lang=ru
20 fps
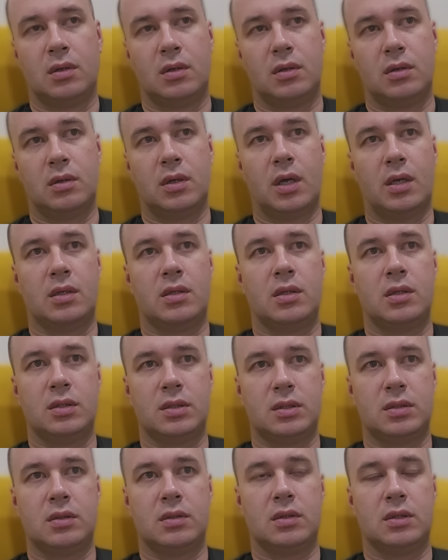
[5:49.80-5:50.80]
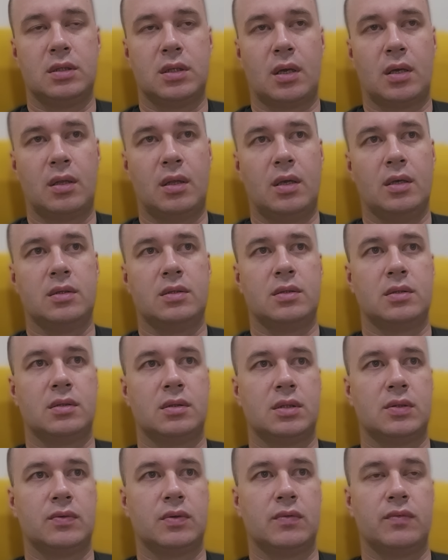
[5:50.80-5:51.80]
Э, артисты, исходя из
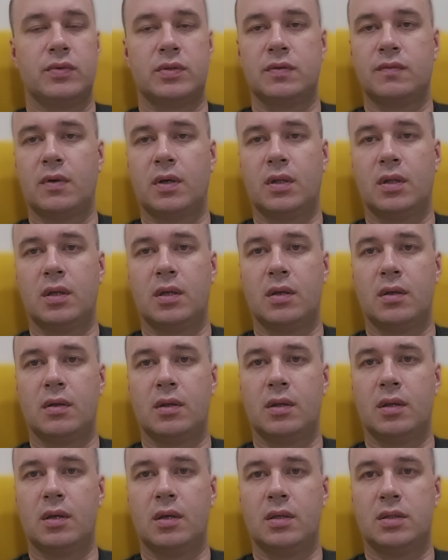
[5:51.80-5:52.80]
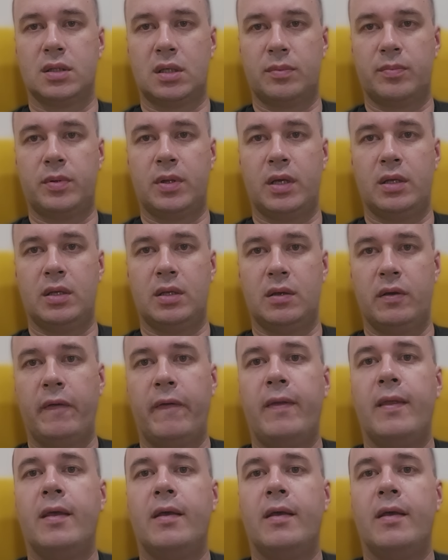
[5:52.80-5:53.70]
своего звания, на зарплате,